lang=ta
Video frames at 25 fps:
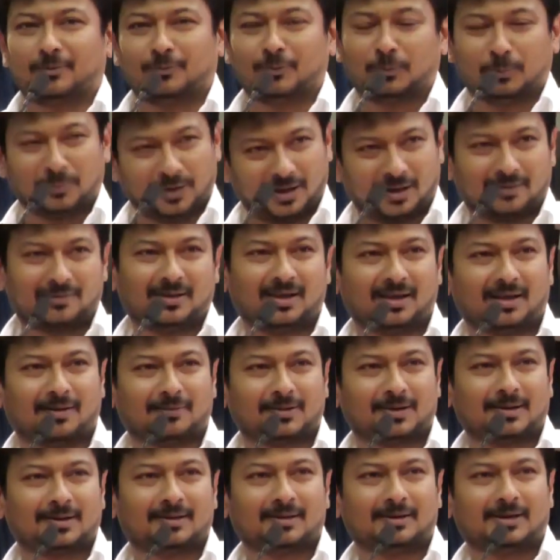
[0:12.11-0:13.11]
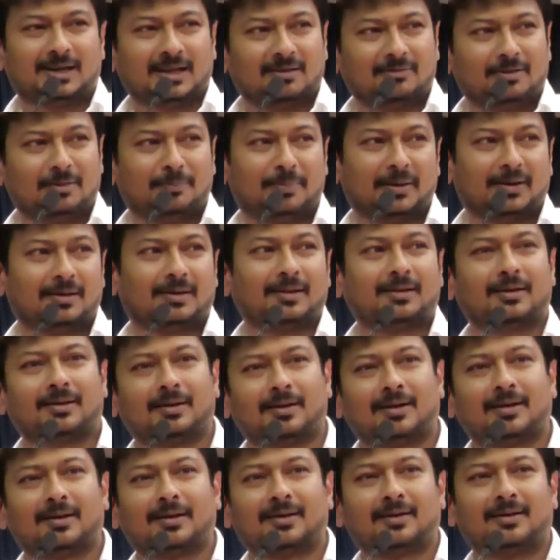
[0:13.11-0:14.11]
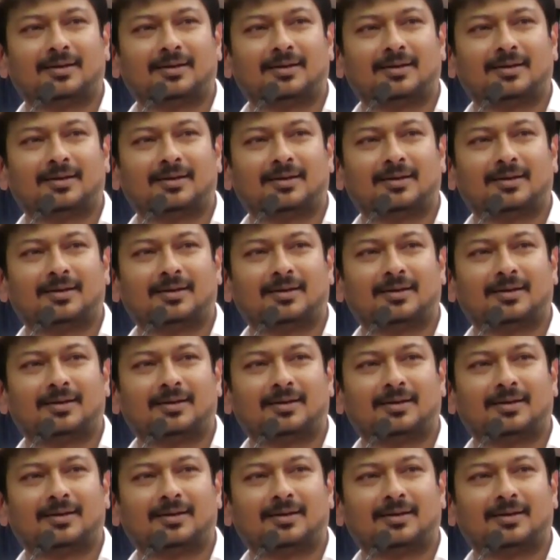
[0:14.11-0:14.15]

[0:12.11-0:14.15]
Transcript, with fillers: உண்மையாகவே அவர் டிவி பேட்டிகளில்